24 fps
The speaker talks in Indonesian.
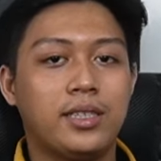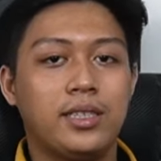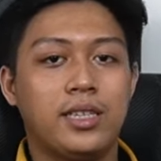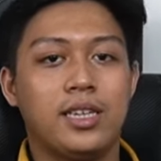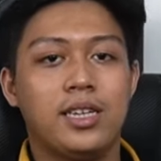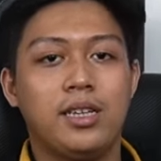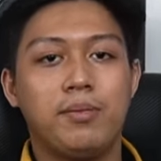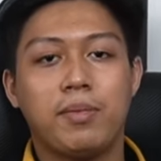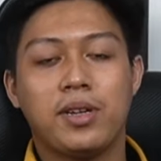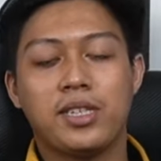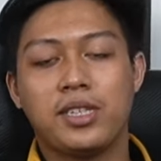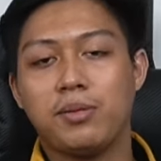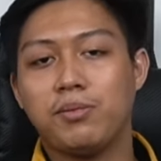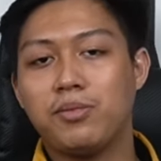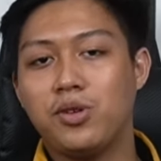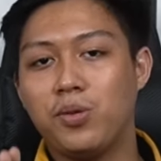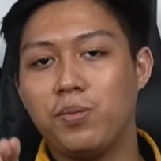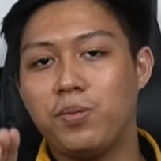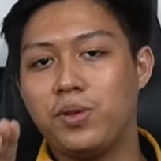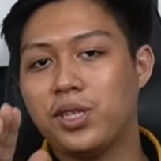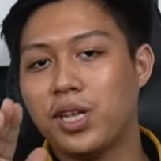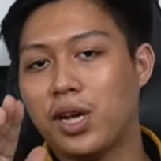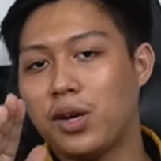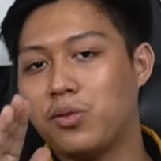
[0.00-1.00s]
Jadi masih
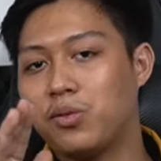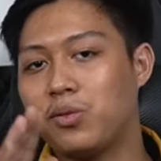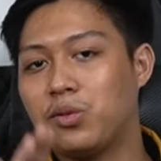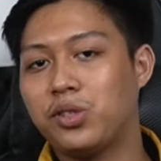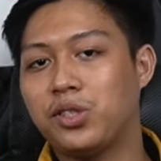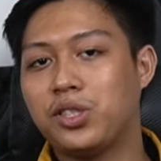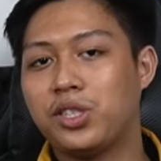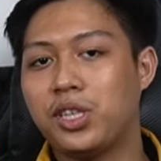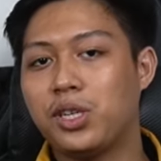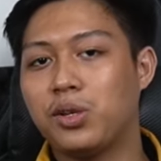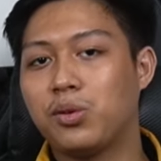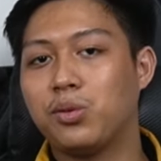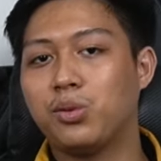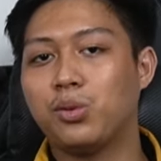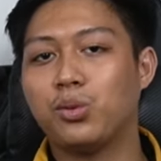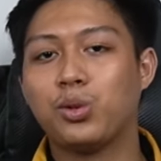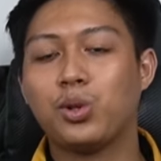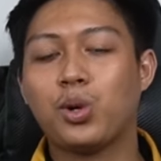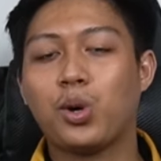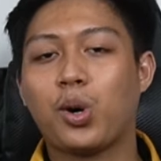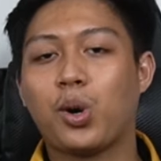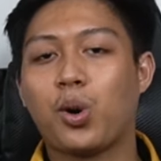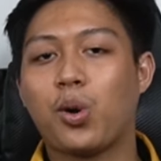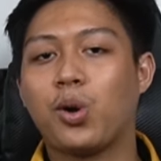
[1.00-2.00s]
belum bisa ngunci
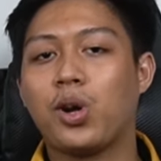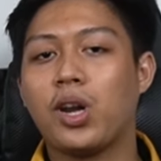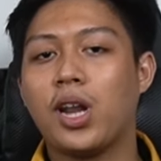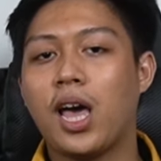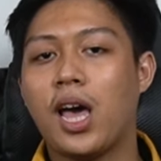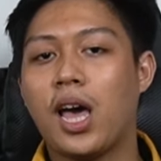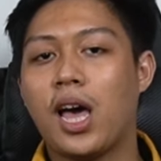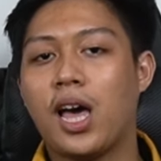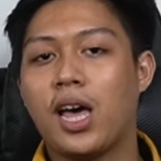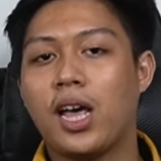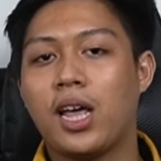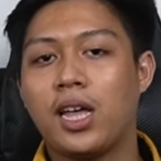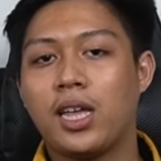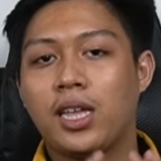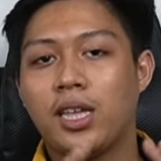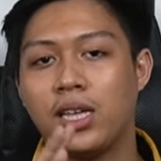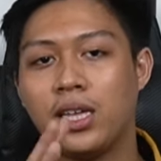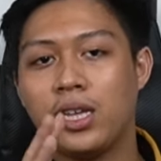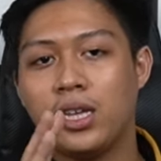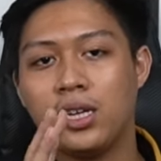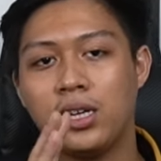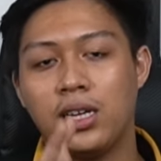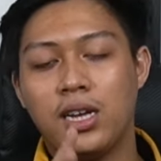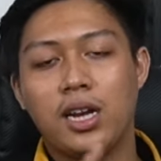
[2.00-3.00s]
untuk roda
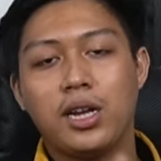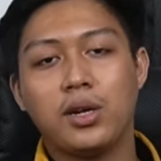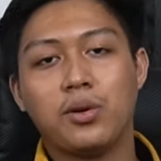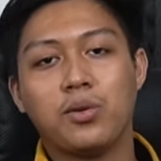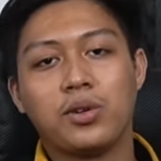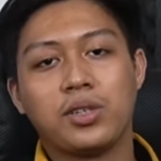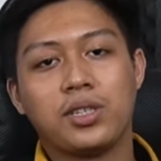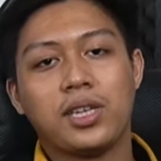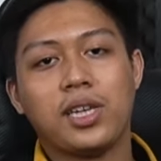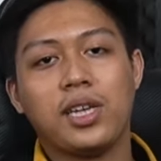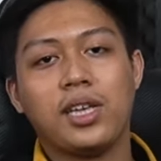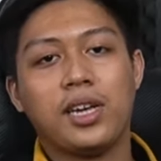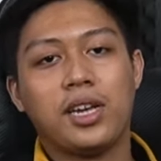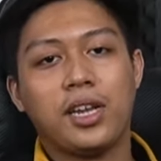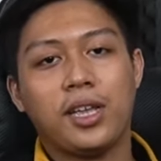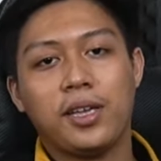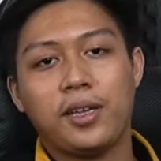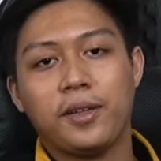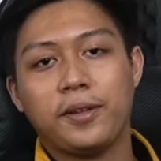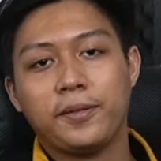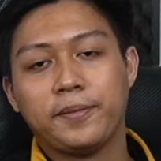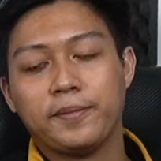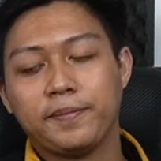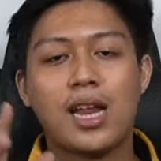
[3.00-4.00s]
dari kursi
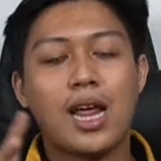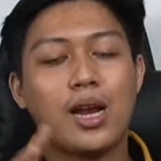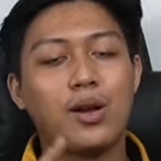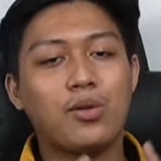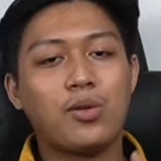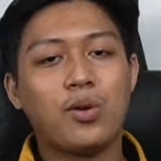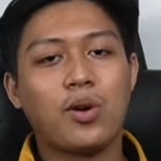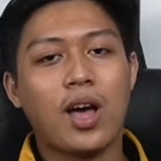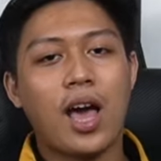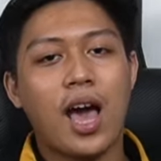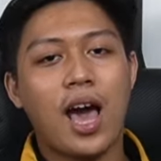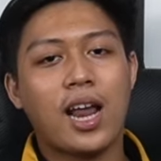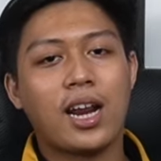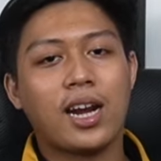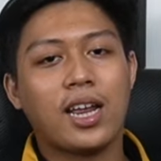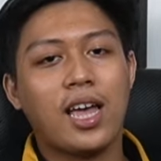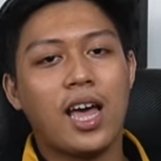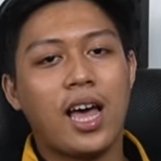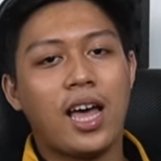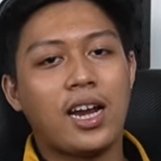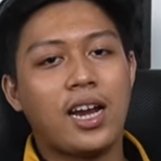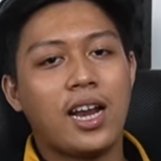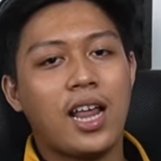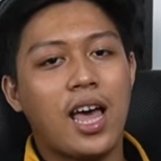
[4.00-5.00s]
ini. Dan untuk
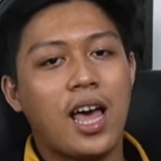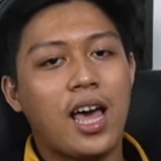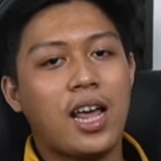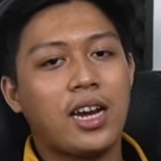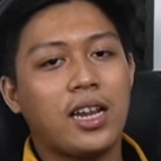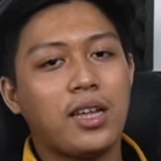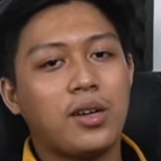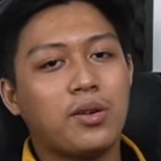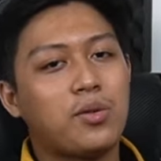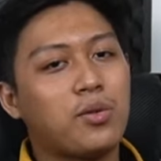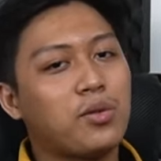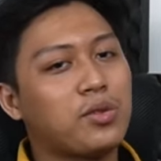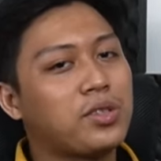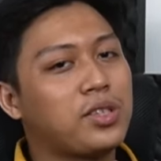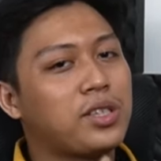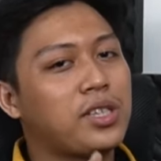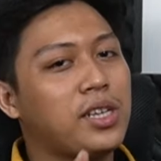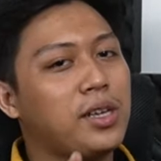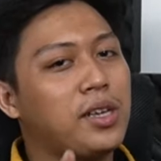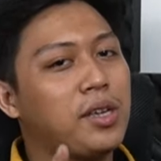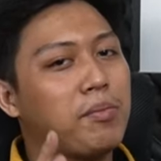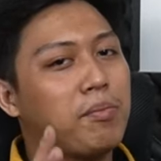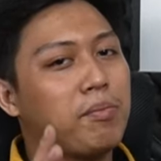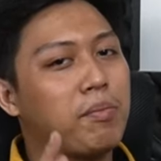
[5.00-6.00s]
harga dari
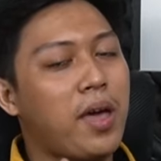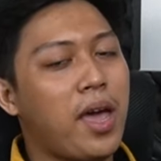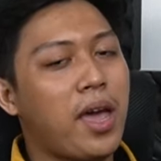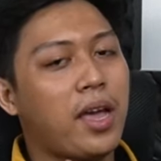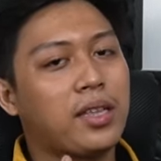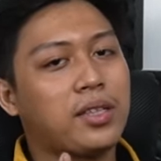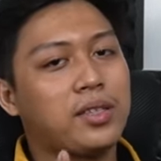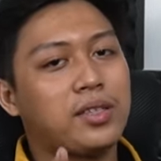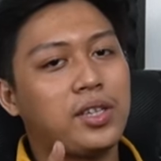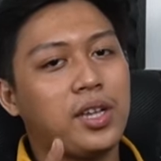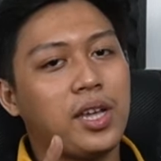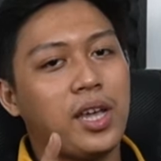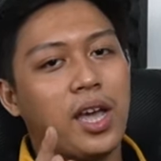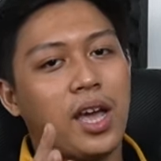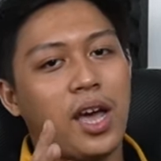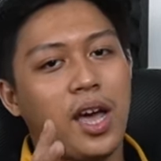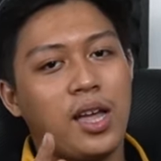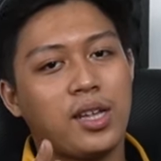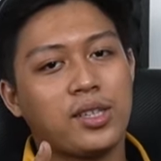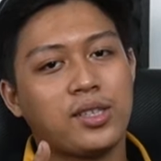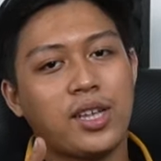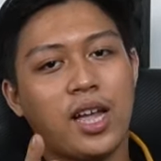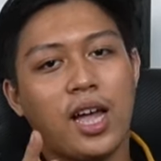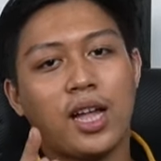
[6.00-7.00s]
kursi Mac
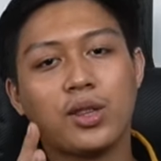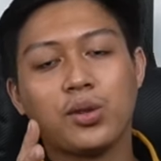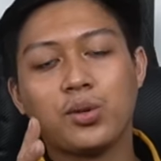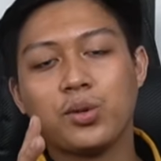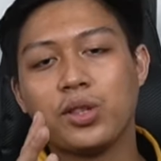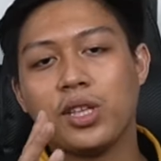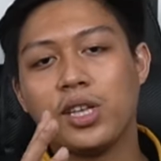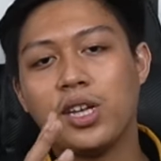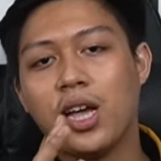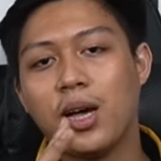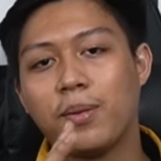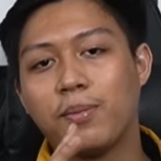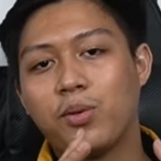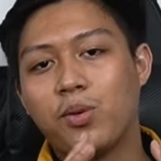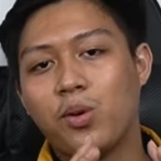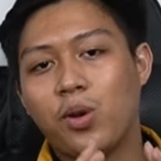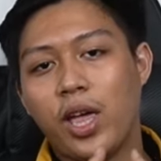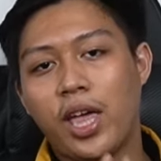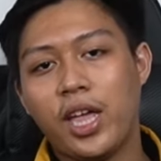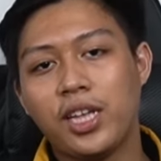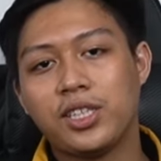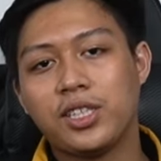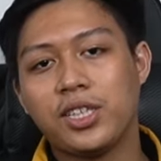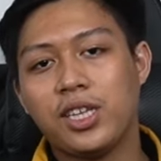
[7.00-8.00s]

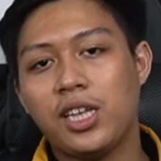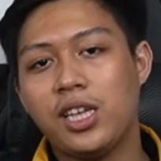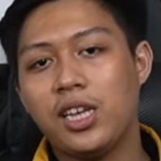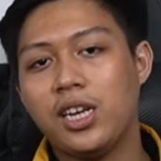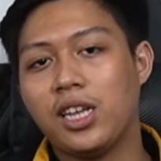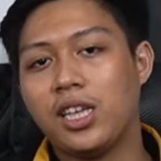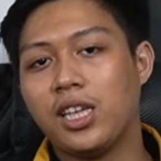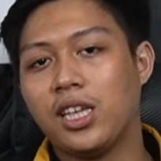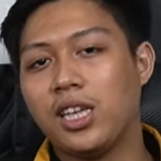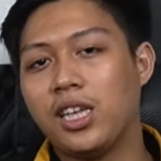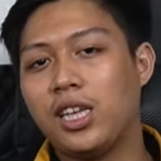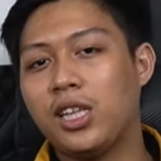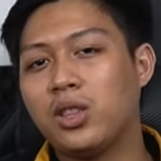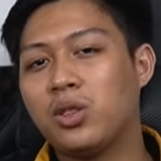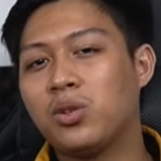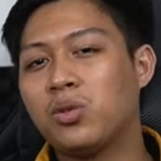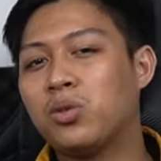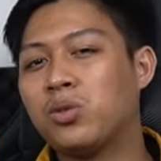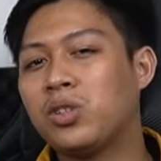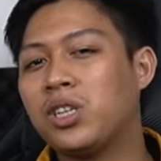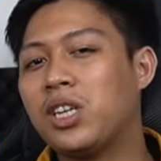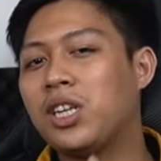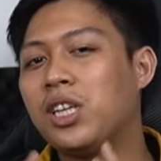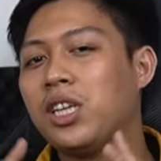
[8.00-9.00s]
CH130X ini
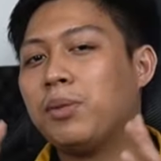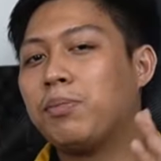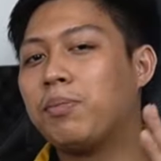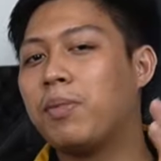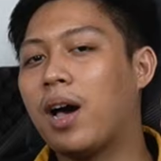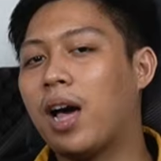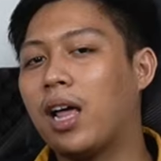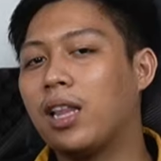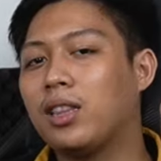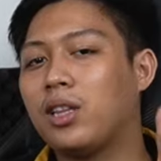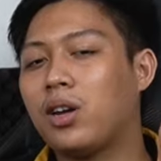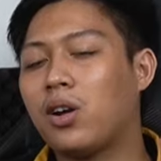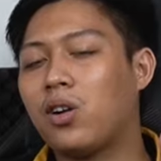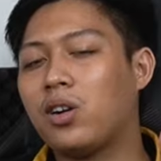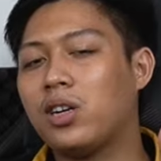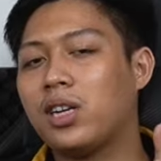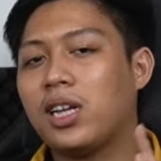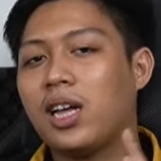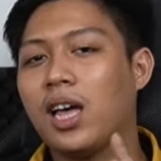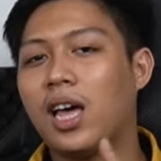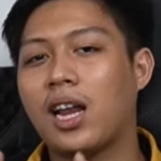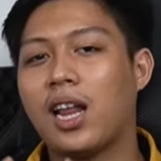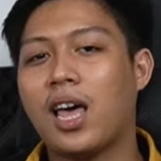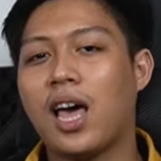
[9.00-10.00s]
itu dibanderol
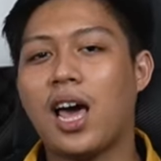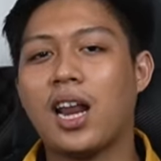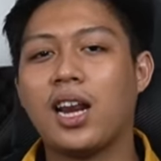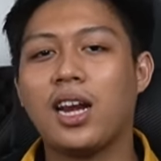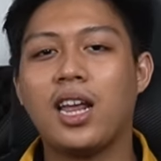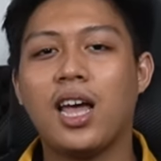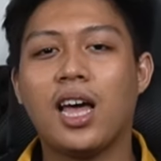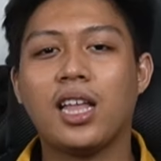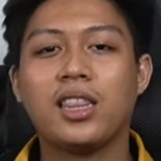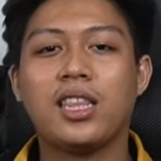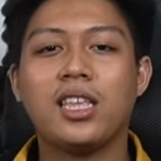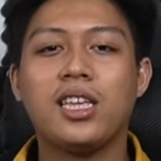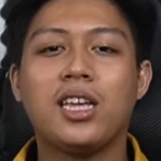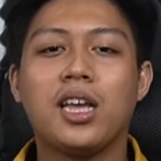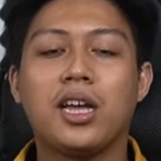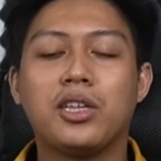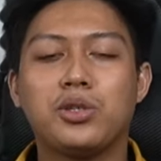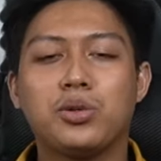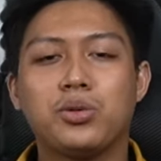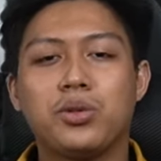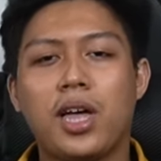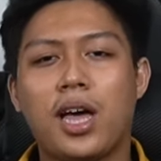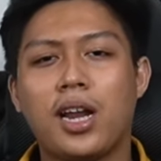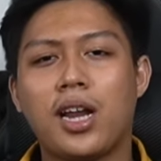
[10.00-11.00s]
dengan harga
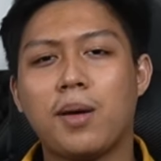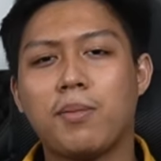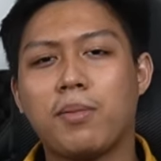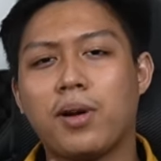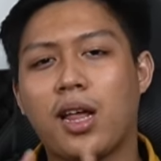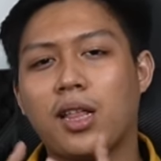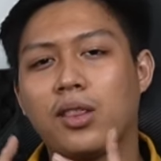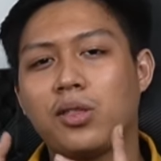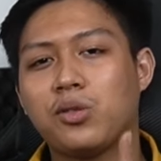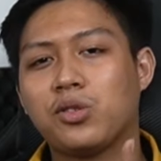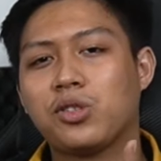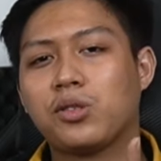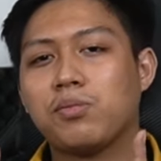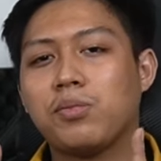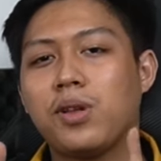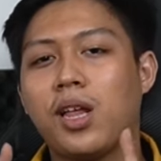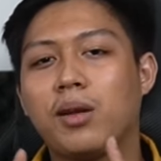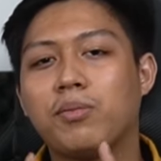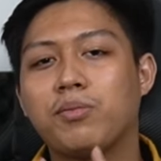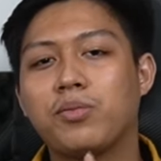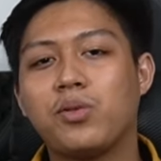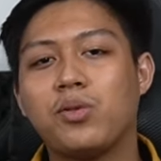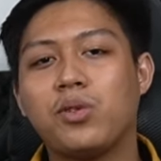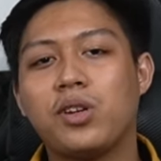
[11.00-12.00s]

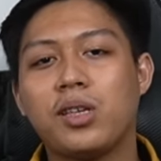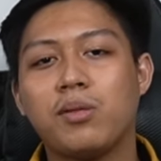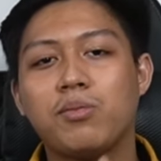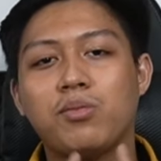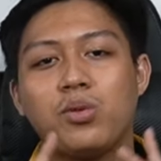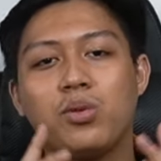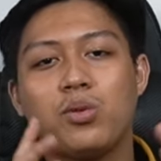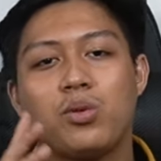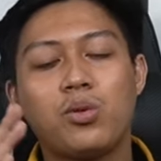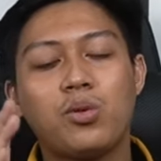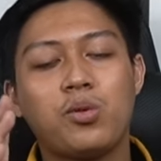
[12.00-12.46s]
Rp3.690.000